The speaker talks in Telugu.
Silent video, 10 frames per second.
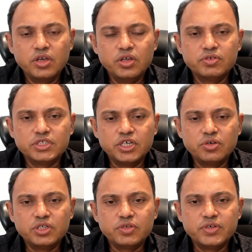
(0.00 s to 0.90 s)
ఈ యూనివర్సిటీ
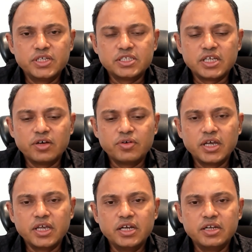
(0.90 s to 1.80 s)
గురించి ఫీజెస్ ఎలా
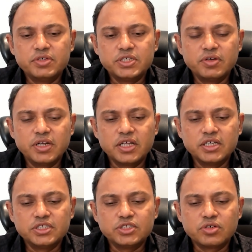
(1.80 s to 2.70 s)
ఉన్నాయి ఏంటి విషయం
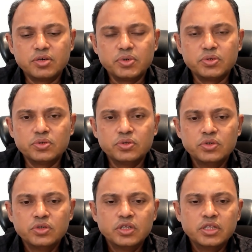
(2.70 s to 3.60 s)
అనేది తీసుకున్నప్పుడు
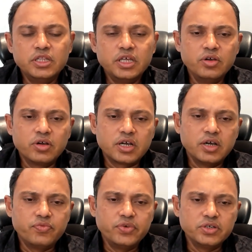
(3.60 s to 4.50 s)
దీని యొక్క
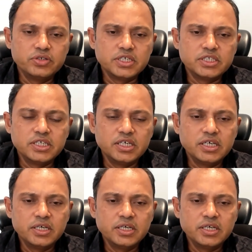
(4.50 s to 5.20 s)
ఫీజు వచ్చేసి